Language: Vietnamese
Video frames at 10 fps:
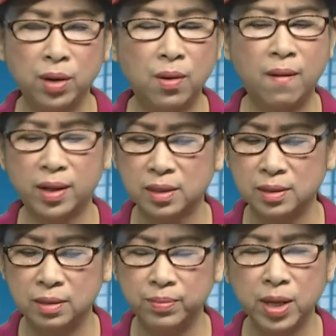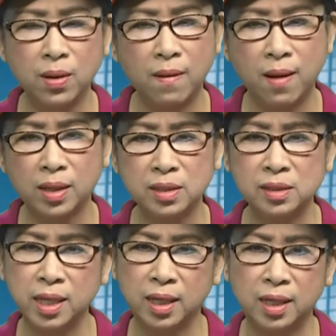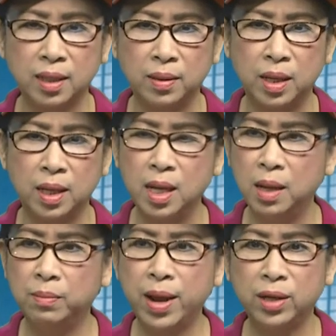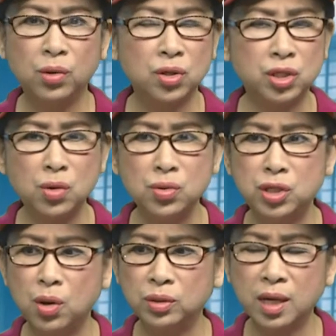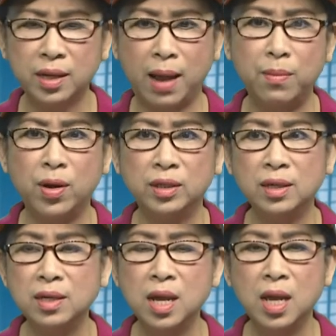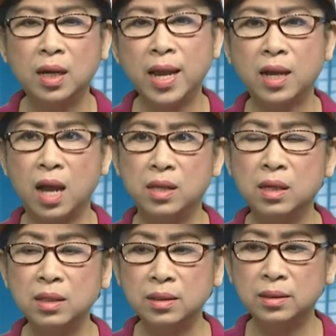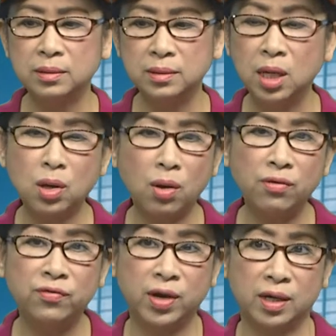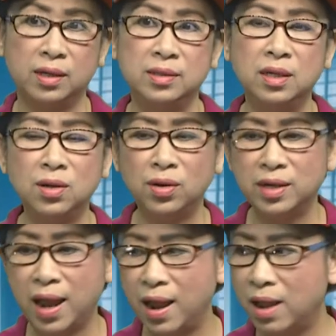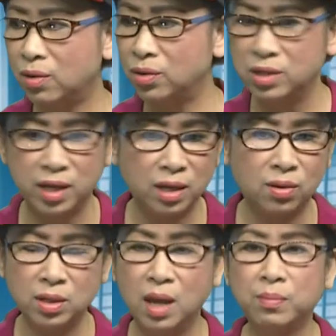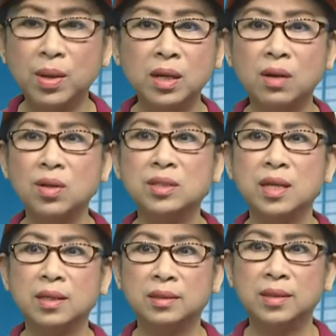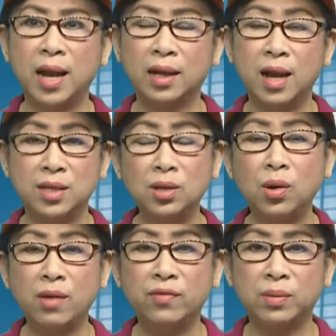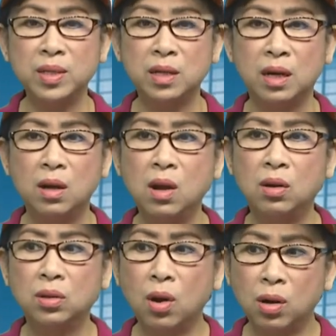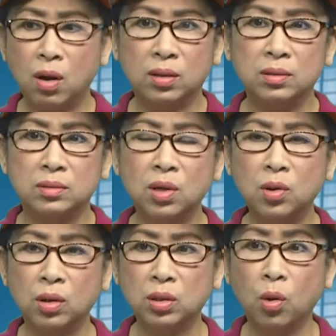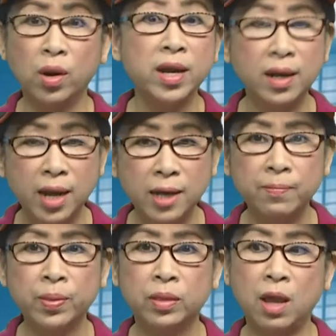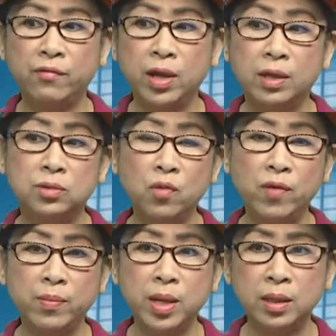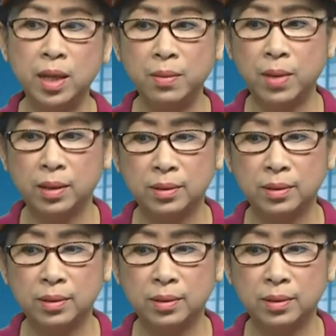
hoạn, bệnh hoạn dịch, bệnh rồi châu chấu, tất cả mọi thứ, ngay cả những những con vật, những con cá, con khỉ, con bất cứ con gì, cả cả những loài vật bây giờ nó còn nó còn nổi điên lên. Tại vì quý vị biết khi mà